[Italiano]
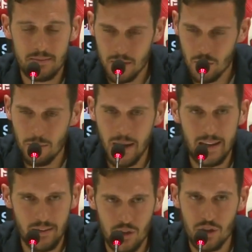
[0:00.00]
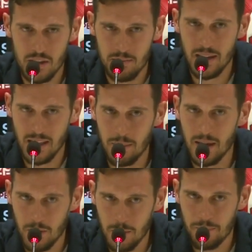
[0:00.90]
Normale vince chi sbaglia
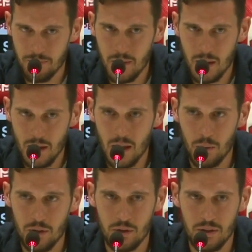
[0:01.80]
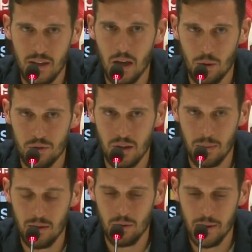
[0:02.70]
meno e questo ne siamo
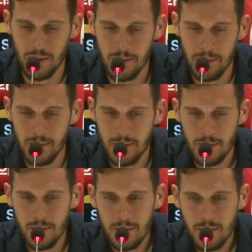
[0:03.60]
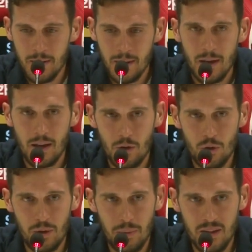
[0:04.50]
consapevoli.
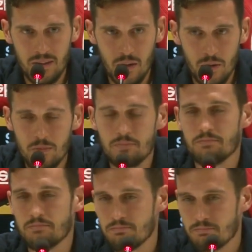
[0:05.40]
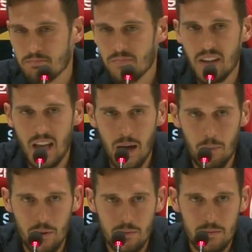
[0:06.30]
Errori pesano?
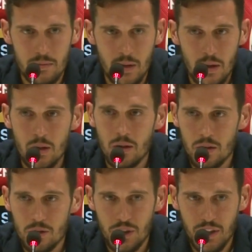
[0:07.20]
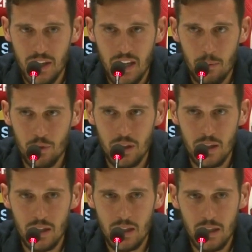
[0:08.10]
Vediamo. Cercheremo
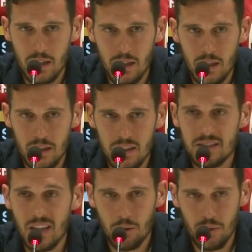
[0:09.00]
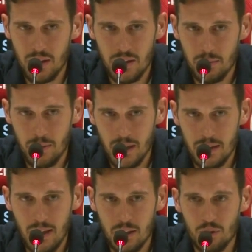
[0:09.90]
di, di stare uniti perché
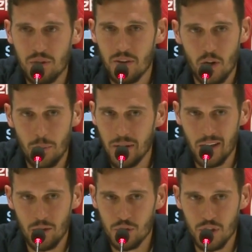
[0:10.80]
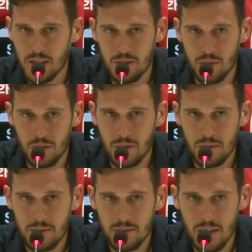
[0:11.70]
tanto di fenomeni non ce ne sono
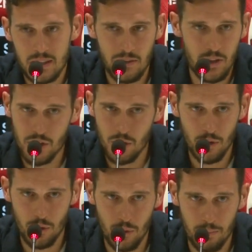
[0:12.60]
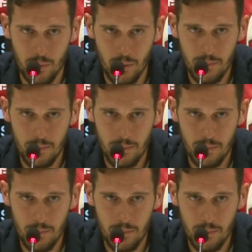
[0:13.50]
e si vince col gruppo.